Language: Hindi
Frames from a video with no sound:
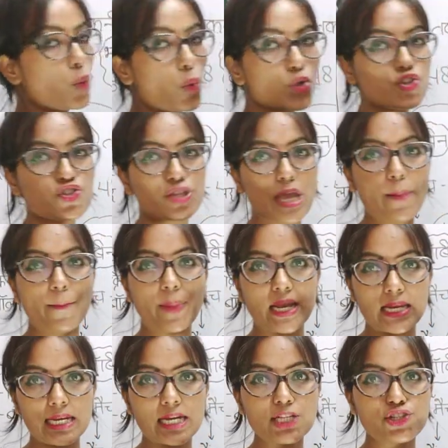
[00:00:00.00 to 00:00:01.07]
कोच थे
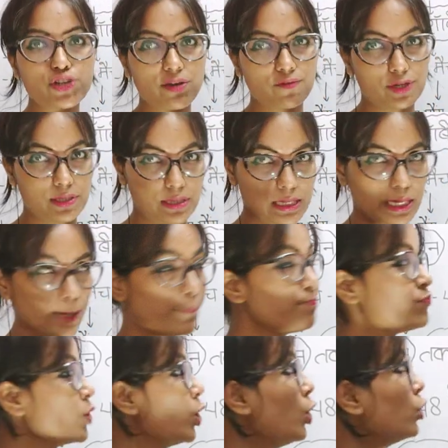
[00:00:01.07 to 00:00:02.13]
महिला जयवर्धने
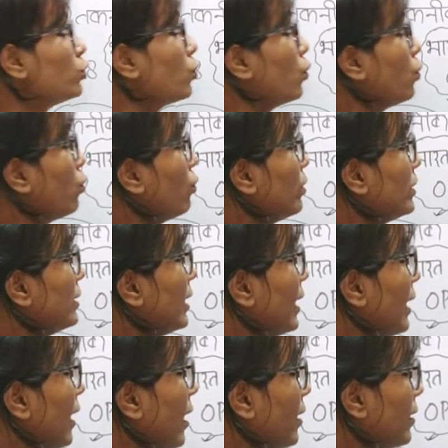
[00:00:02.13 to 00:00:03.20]
तो
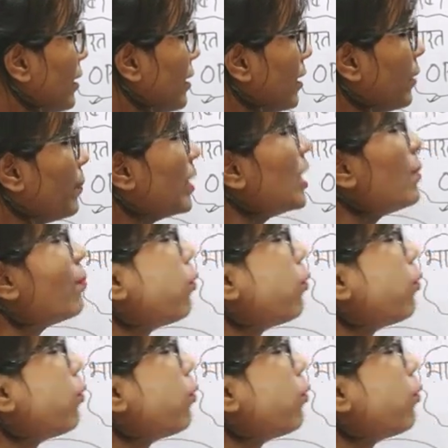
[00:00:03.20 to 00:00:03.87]
ये भी